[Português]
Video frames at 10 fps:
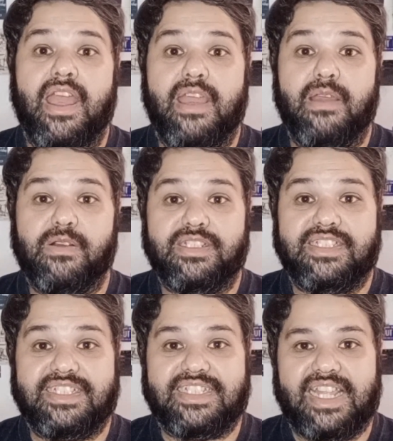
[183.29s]
Eu
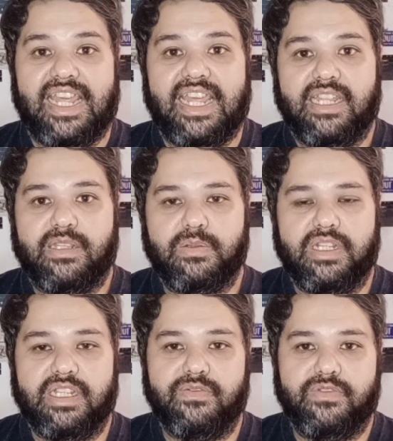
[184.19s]
gostei do
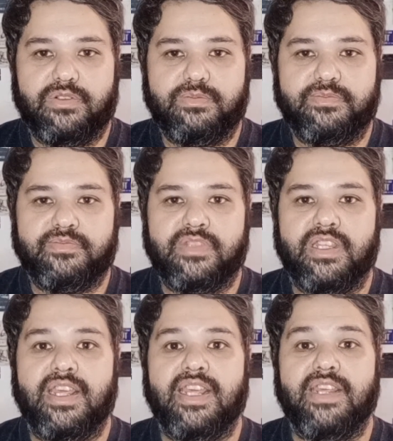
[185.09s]
livro
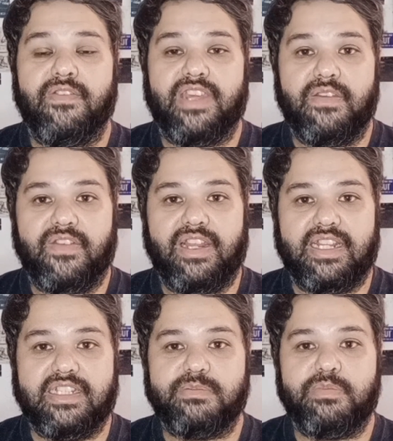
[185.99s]
e fiquei
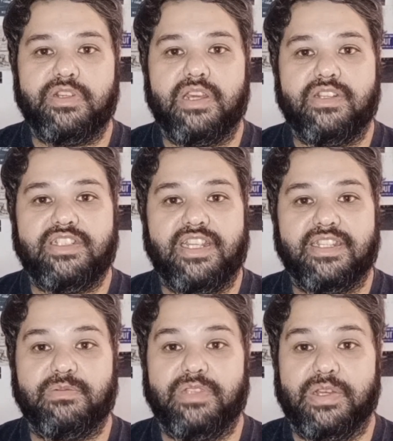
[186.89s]
feliz porque eu achei que eu
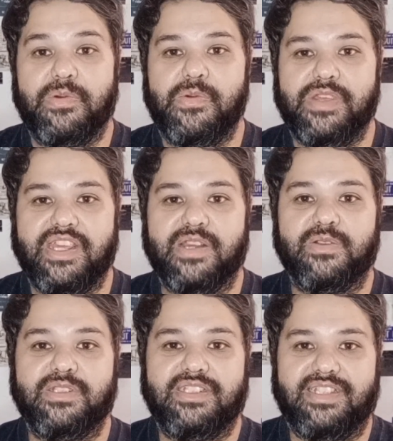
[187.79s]
não ia
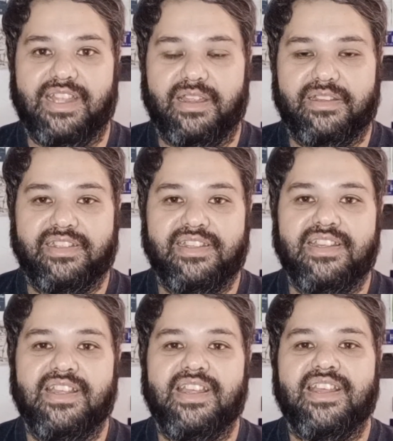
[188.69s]
gostar.
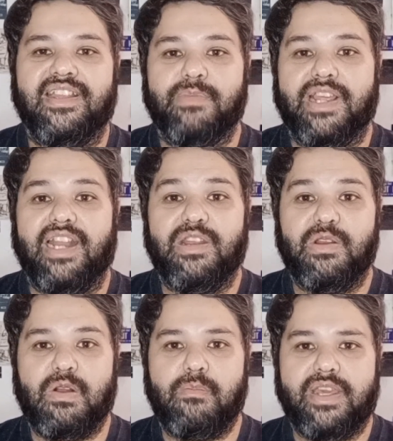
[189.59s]
Porque ali no
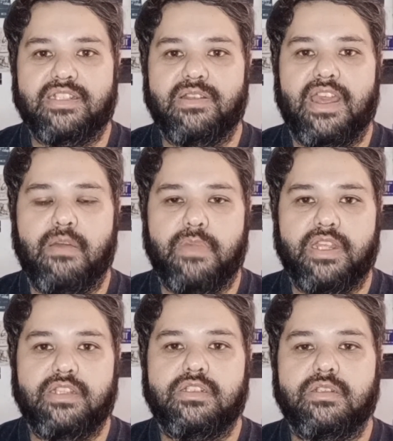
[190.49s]
começo,
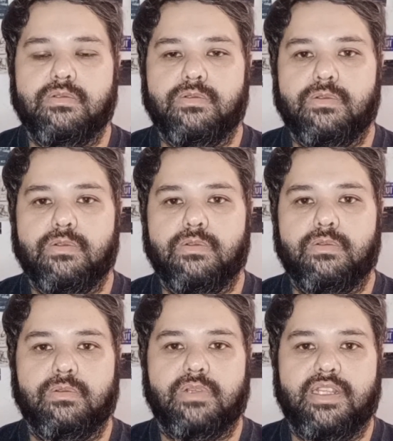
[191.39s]
realmente,
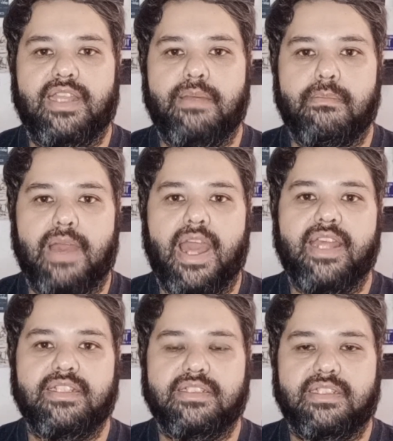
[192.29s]
o que tem
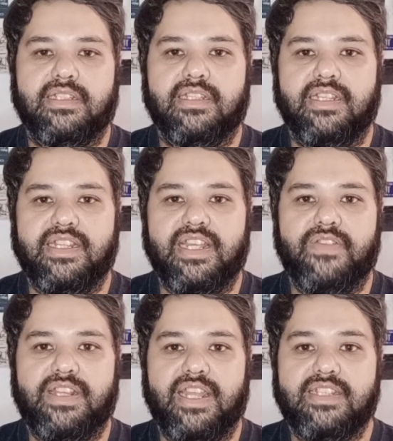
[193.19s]
mais em
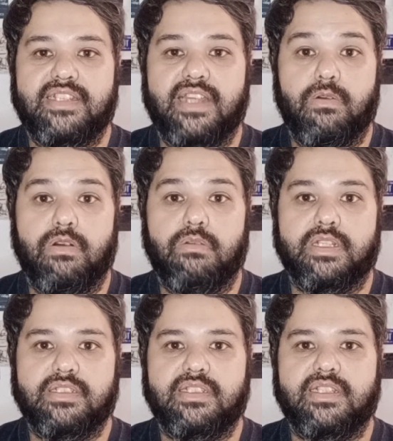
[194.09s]
evidência é o
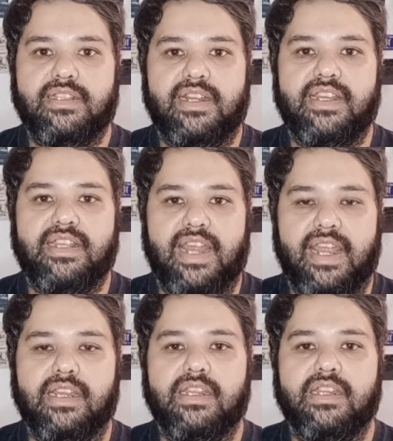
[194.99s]
romance entre a
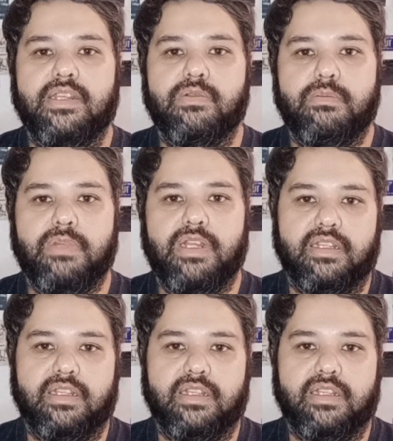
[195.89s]
Irélia e o Emiliano.